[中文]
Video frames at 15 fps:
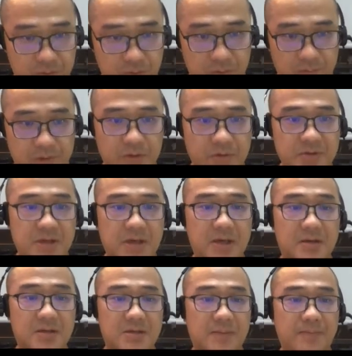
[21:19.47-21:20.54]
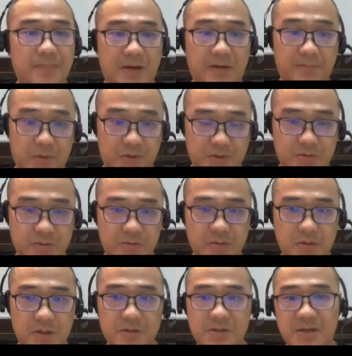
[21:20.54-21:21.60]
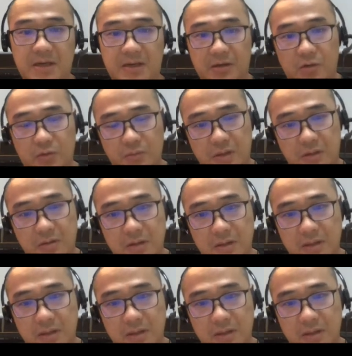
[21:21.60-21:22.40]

我们同时还要加 back pressure，要有这两个功能，